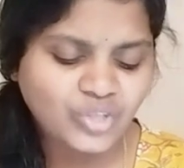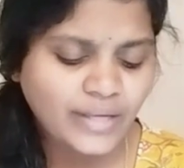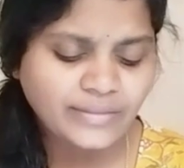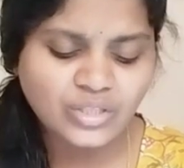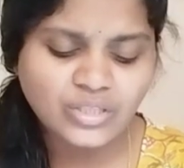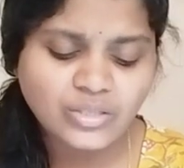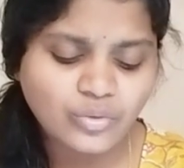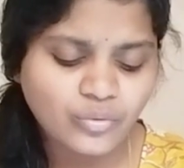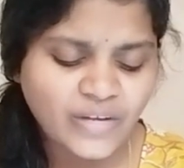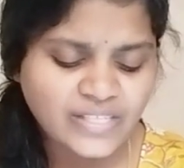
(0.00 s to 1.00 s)
చార్జర్స్
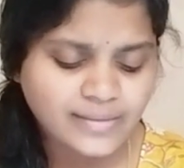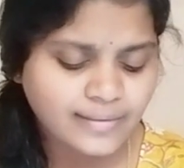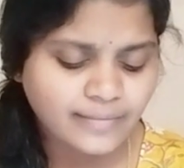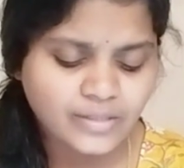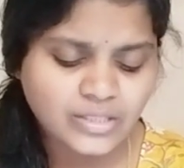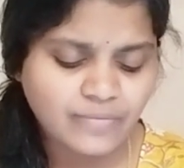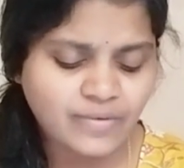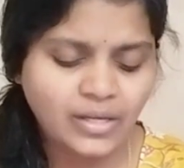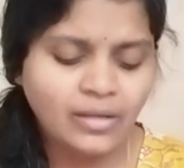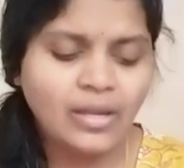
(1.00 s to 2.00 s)
వేస్ట్ కవర్స్
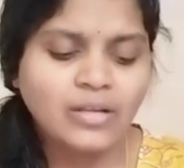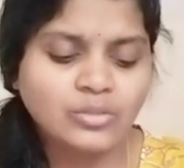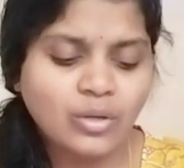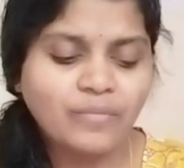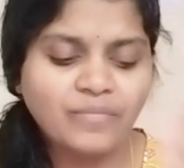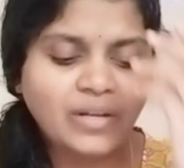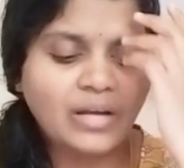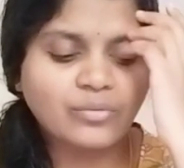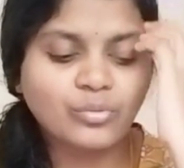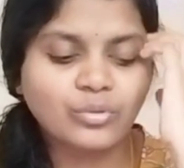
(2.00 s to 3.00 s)
ఇవి సో ఇవి
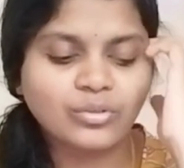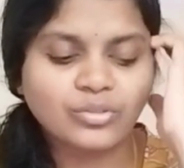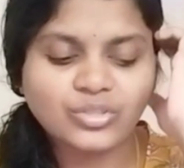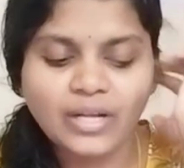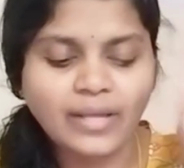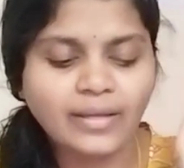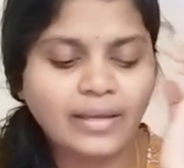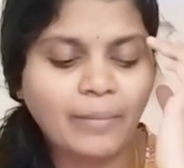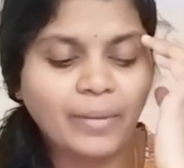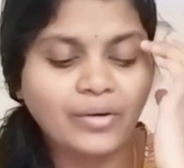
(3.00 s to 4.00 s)
నాకు గుర్తొచ్చినాయి
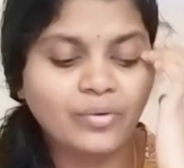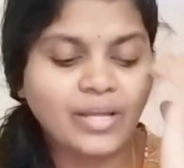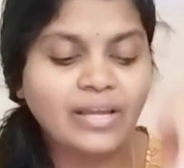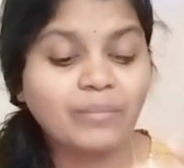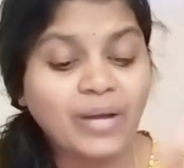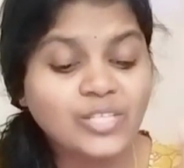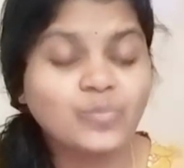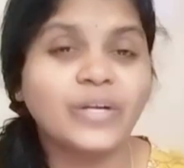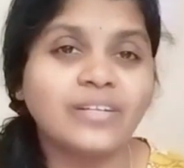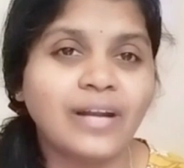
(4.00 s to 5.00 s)
ఇంకేమన్నా ఉన్నాయని మా
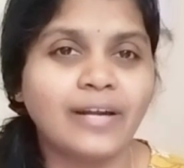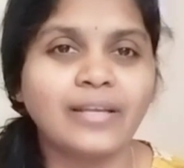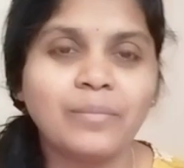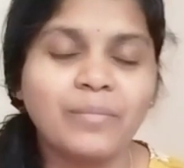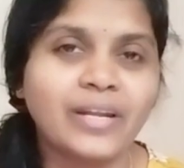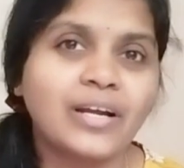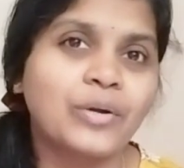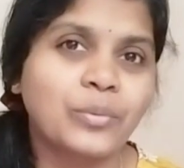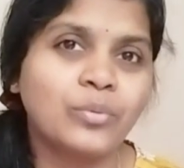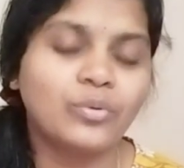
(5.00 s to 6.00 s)
హస్బెండ్ని అడిగి మరీ
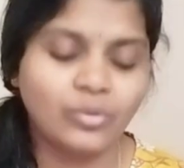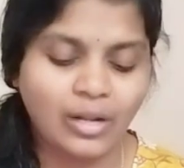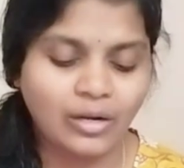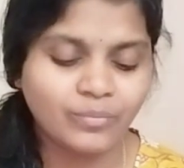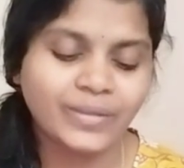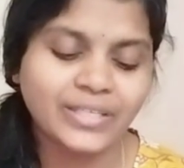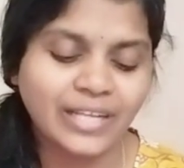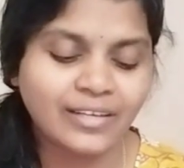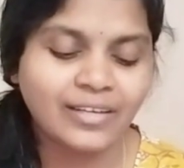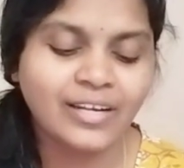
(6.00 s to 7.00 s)
కనుక్కుంటున్నాను బట్
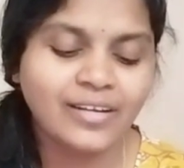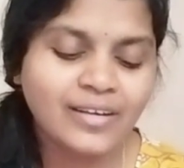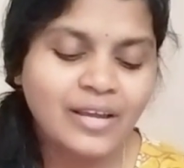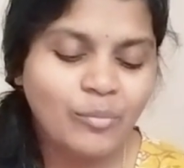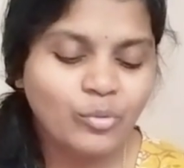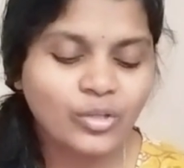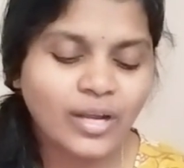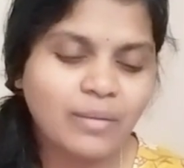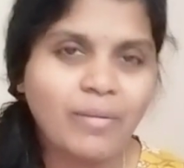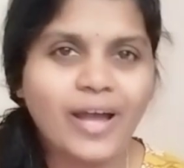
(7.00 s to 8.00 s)
అన్నీ
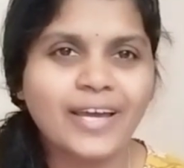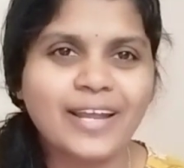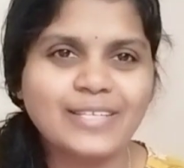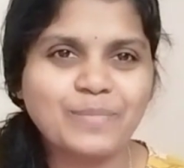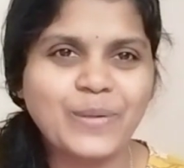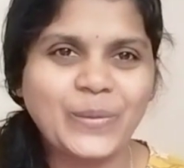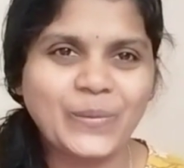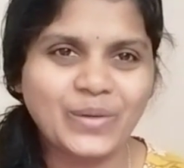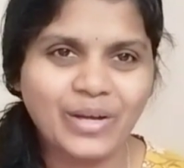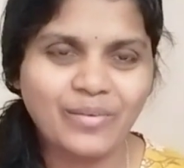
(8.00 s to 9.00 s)
ముందుగానే బాగా రాసి
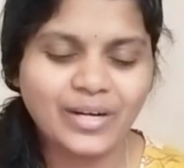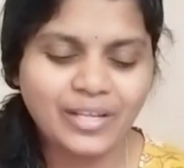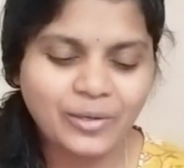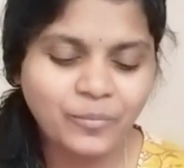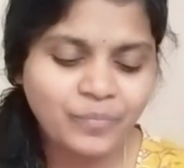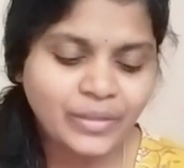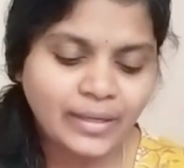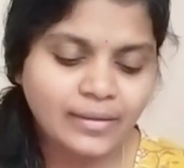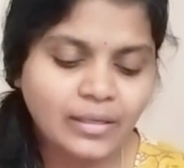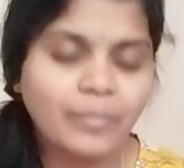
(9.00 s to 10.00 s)
పెట్టుకున్నావు అన్నారు
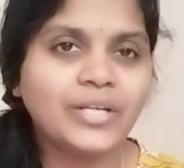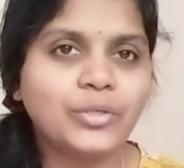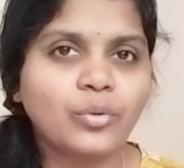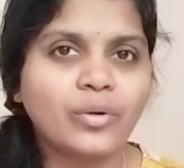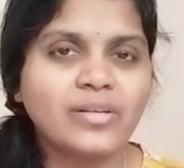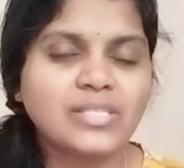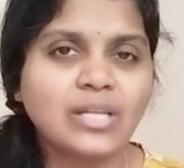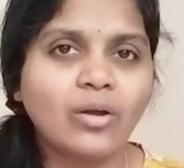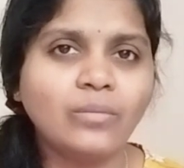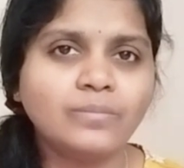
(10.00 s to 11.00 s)
ఇంకేమన్నా టూ
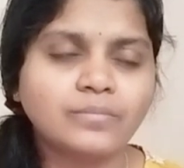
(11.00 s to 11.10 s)
డేస్లో